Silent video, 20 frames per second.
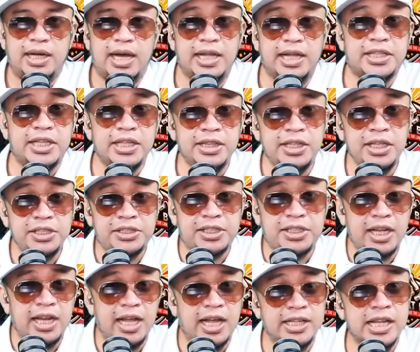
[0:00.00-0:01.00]
at hindi
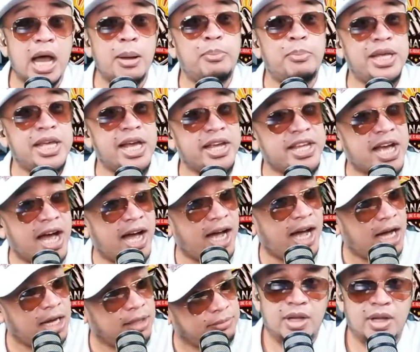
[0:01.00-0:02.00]
sila
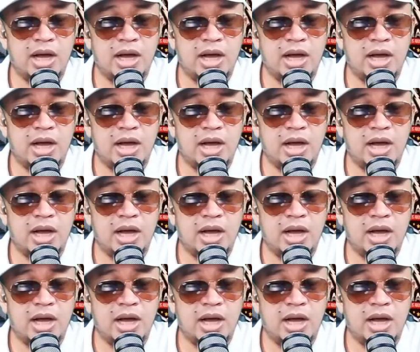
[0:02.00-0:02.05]
nabiyayaan,